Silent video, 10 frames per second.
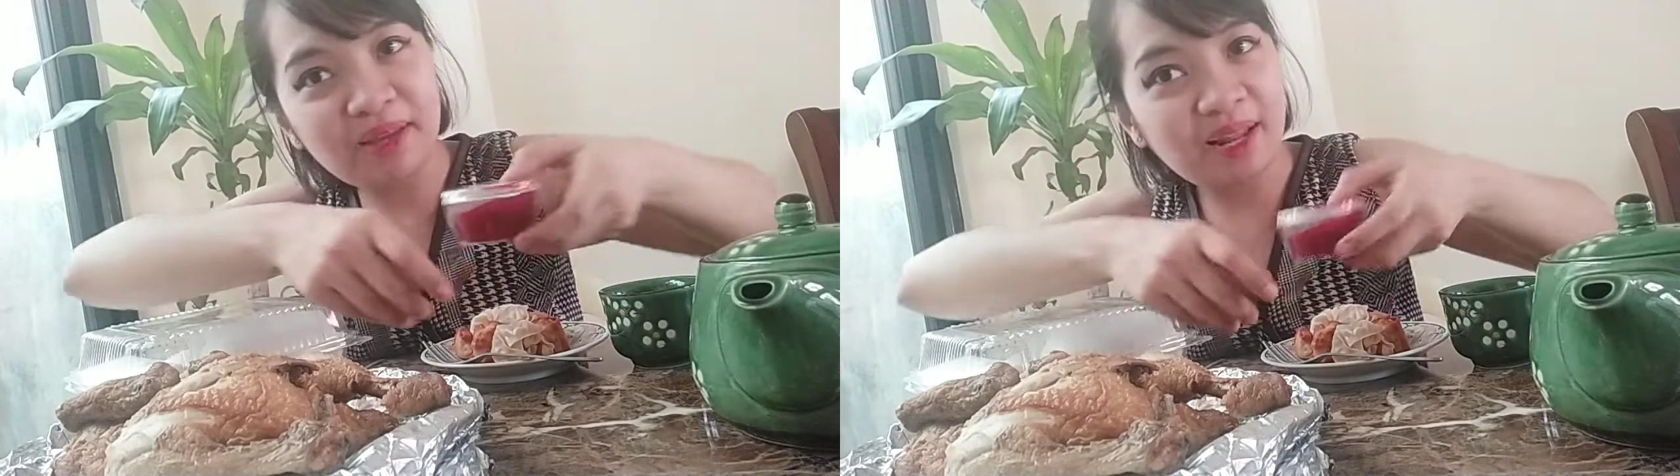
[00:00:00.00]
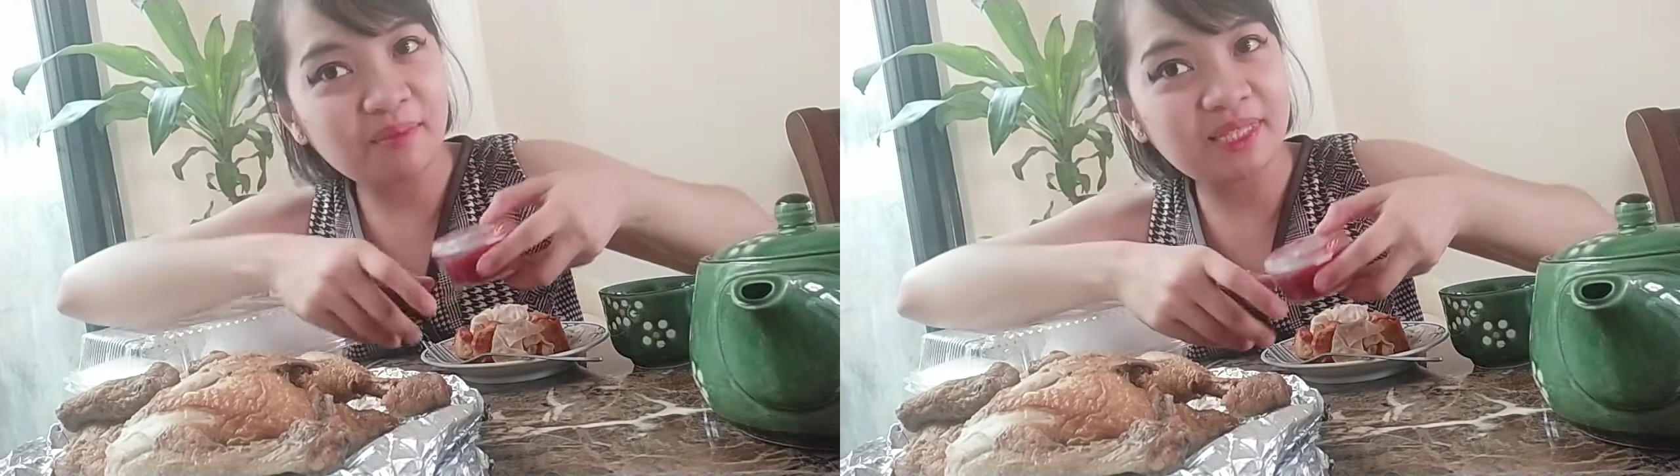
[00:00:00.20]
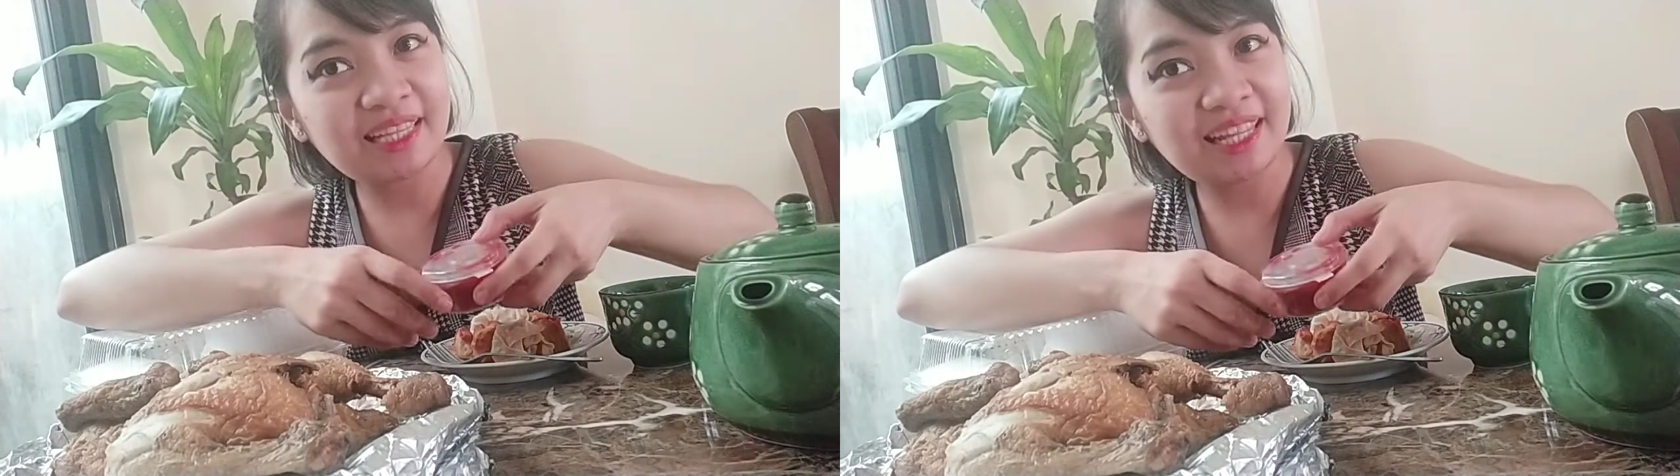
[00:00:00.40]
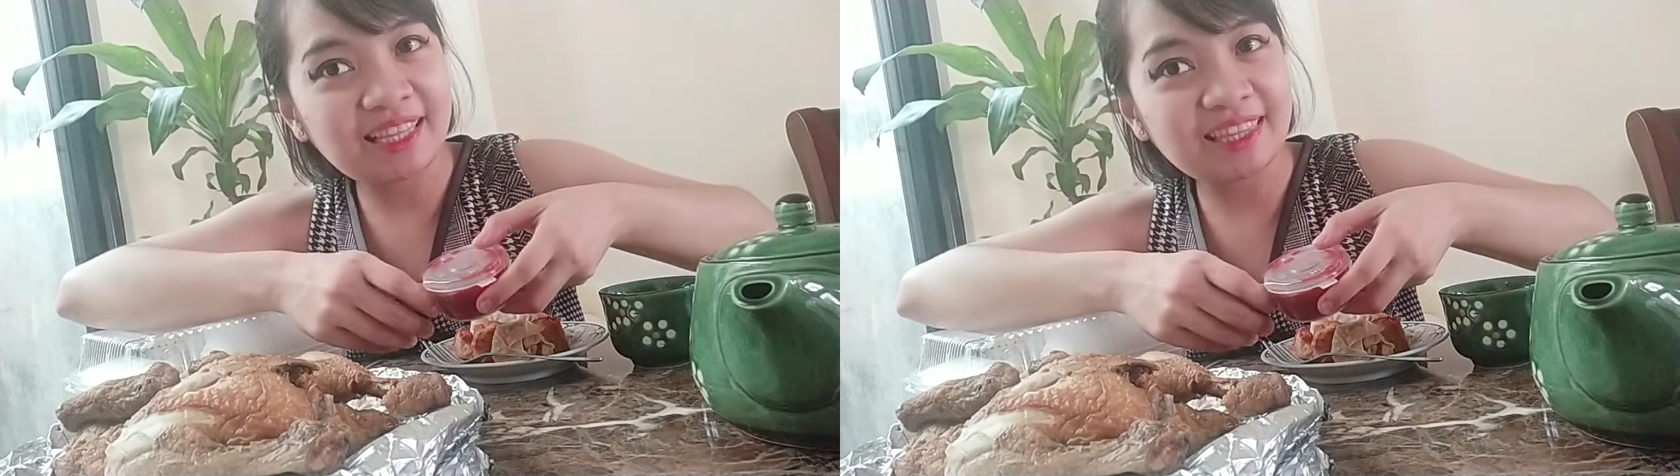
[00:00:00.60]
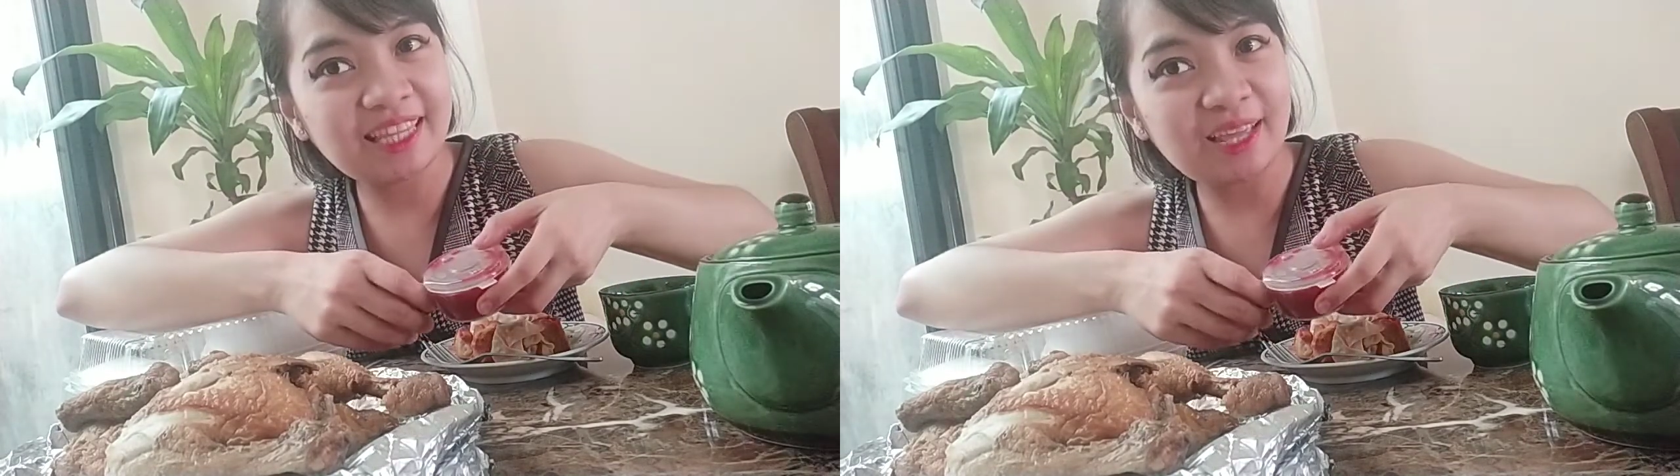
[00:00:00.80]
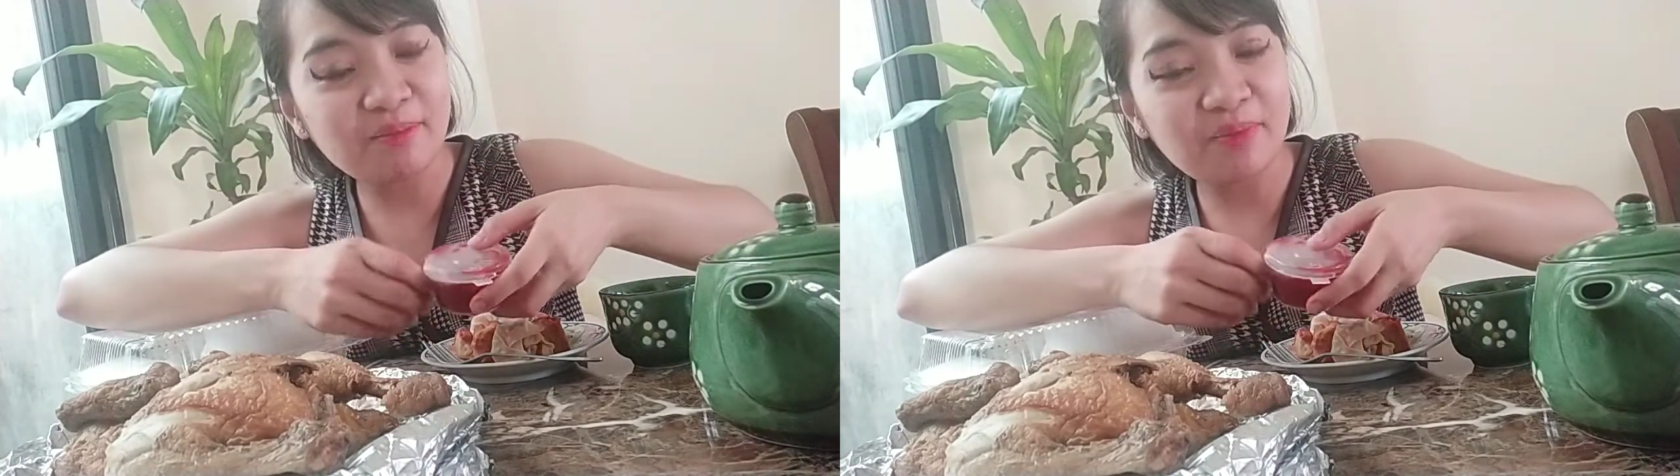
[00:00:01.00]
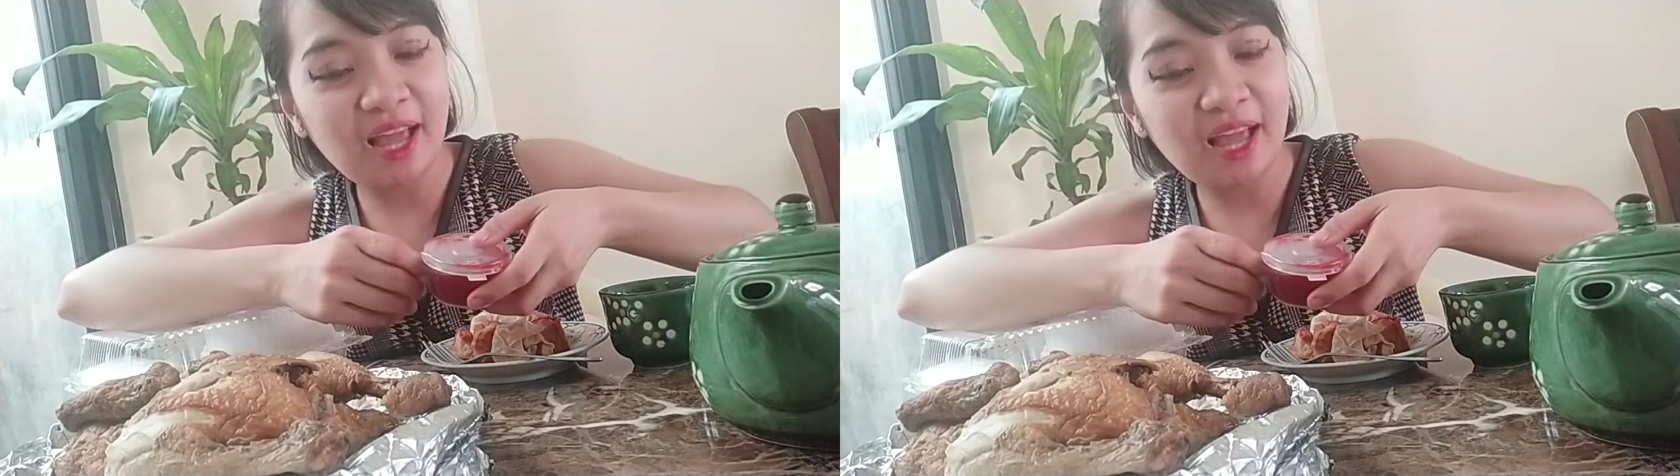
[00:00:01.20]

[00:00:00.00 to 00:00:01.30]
marami silang tape.